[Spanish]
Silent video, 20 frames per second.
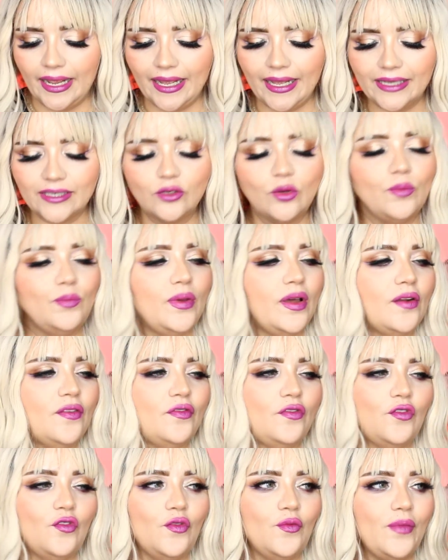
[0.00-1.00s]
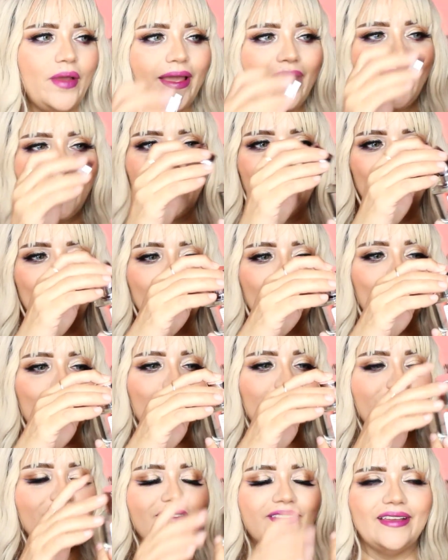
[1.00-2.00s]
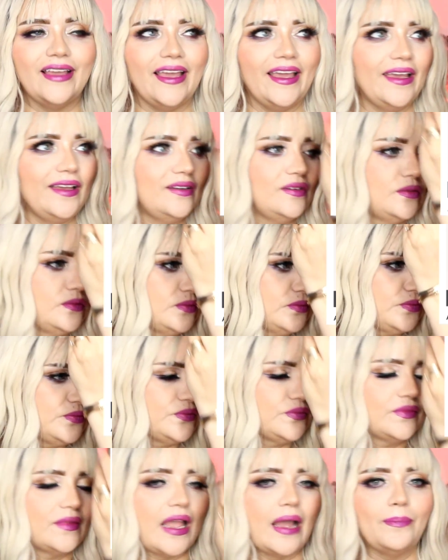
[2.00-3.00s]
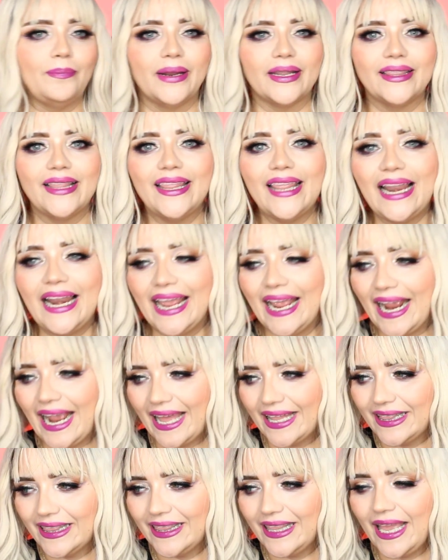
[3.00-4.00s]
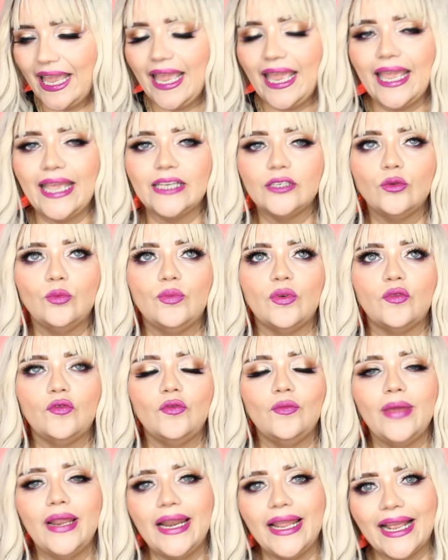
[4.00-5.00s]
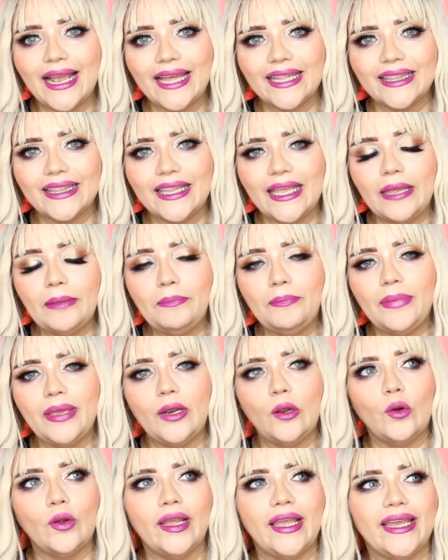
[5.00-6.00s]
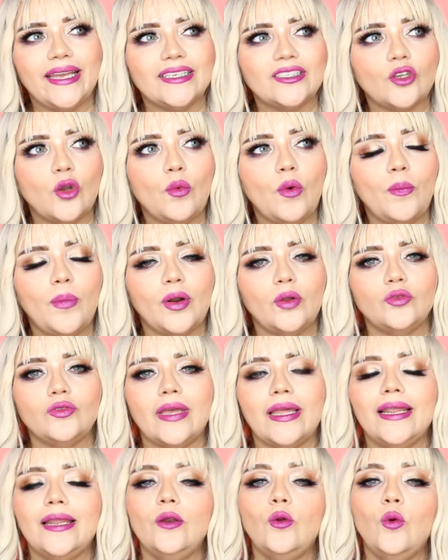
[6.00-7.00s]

es un perfume, amigos, que aparte de elegante, es un perfume elegante, pero que es como para usar en